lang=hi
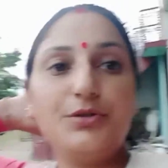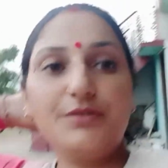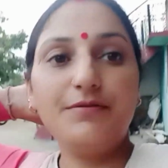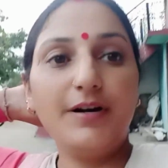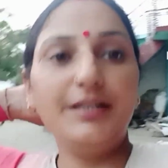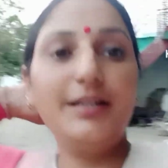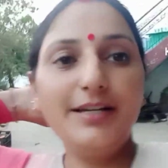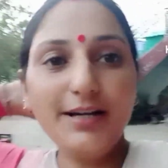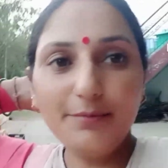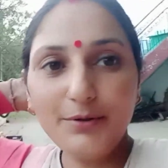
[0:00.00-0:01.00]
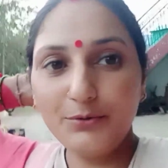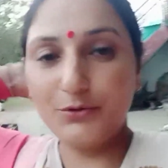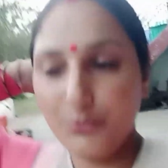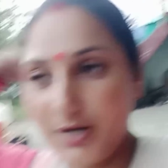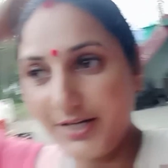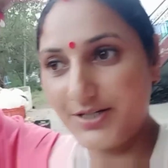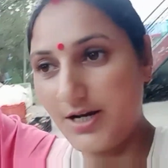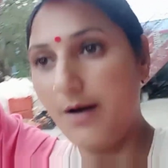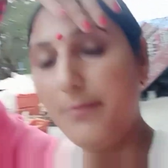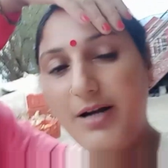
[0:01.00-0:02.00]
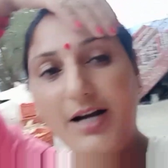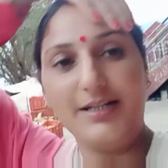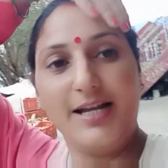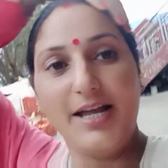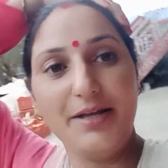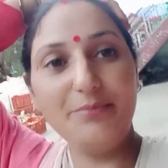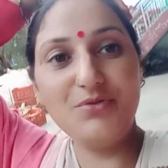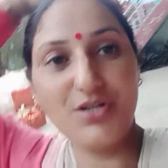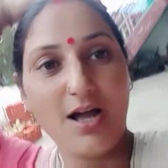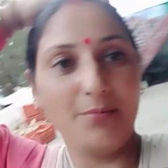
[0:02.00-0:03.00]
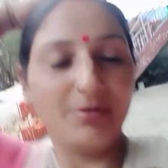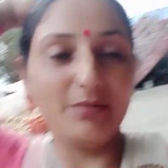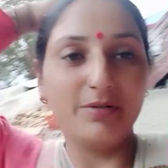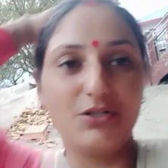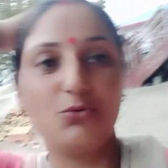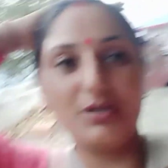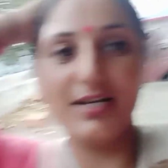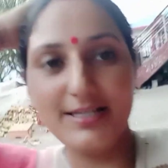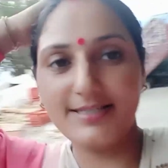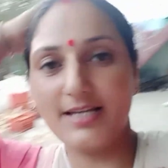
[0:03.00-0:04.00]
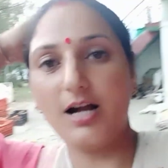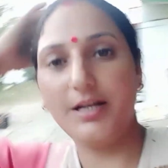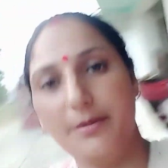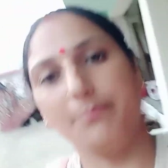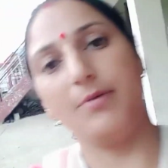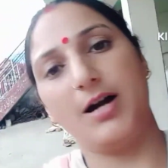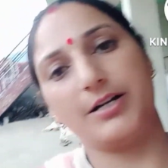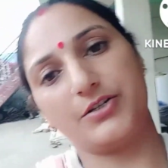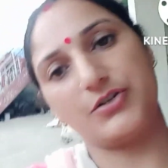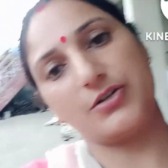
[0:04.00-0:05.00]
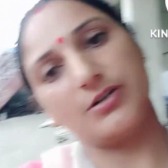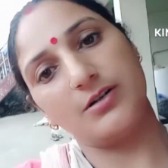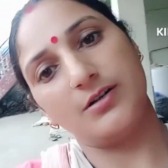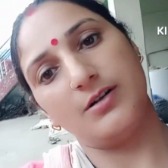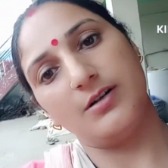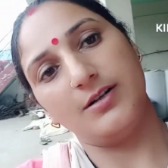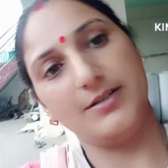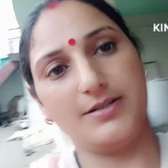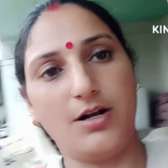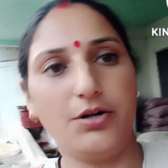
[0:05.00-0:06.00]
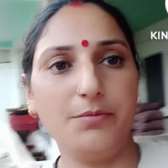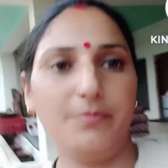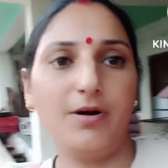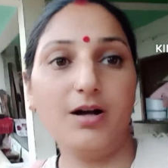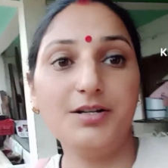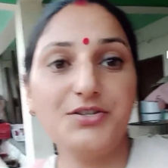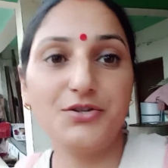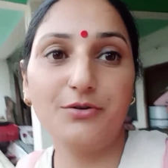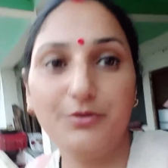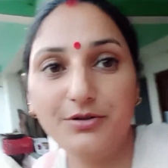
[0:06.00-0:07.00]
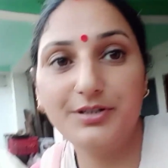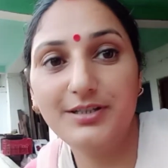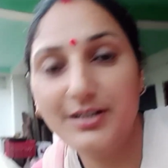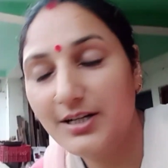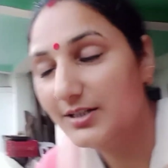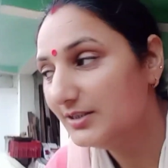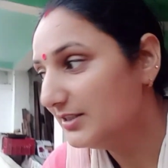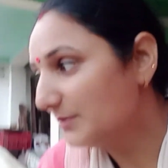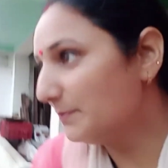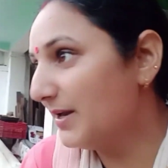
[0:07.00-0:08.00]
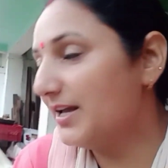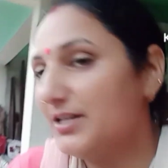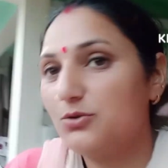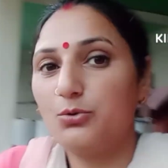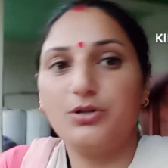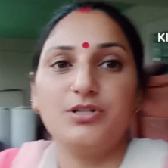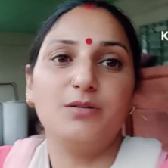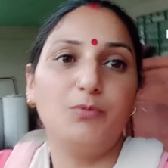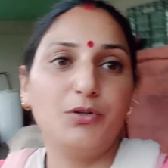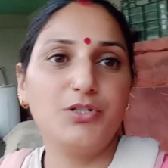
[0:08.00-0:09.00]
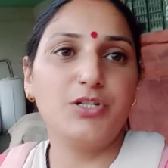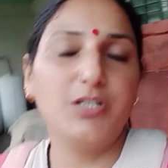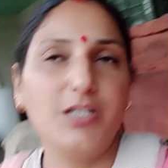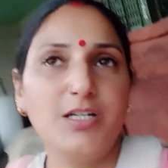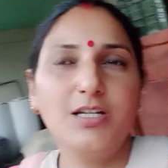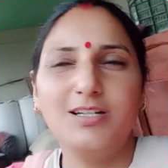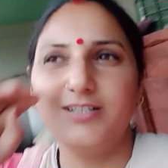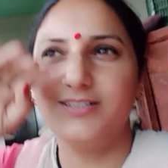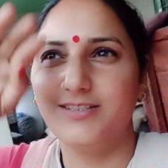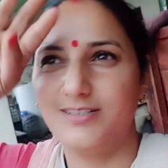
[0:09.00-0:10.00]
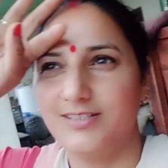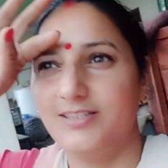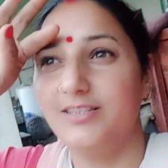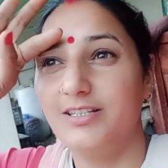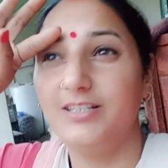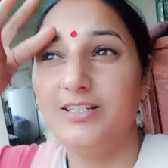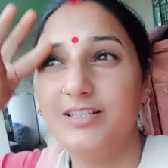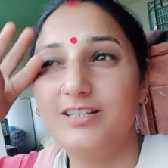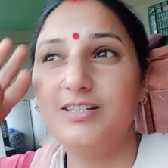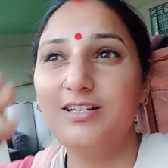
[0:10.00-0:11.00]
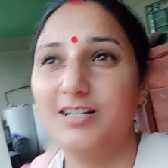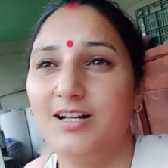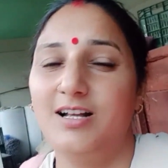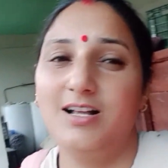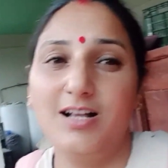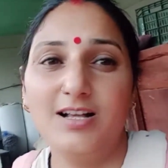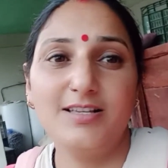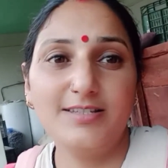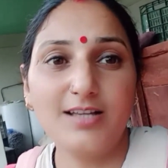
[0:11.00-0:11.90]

फाइनली अभी हो चुका है शाम का टाइम शाम के बज चुके हैं साढ़े पाँच साढ़े पाँच और मैं सोलन से पहुंची तीन साढ़े